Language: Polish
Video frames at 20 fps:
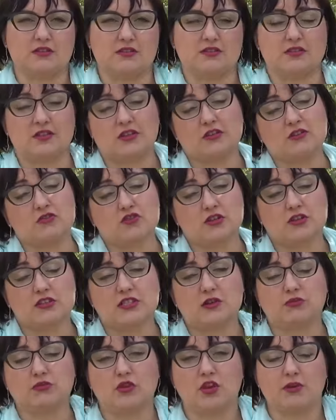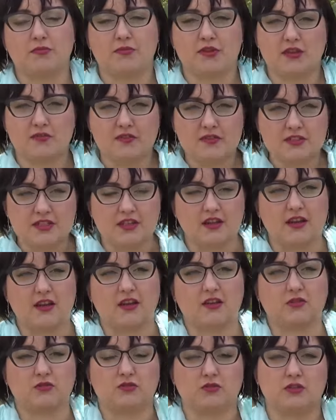z tego, że jest autorem Wesela,
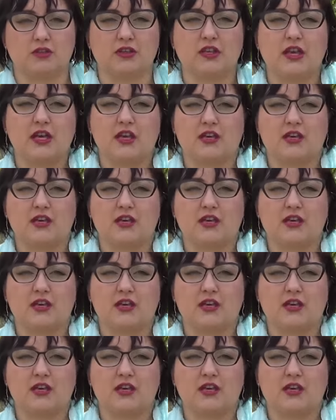lektury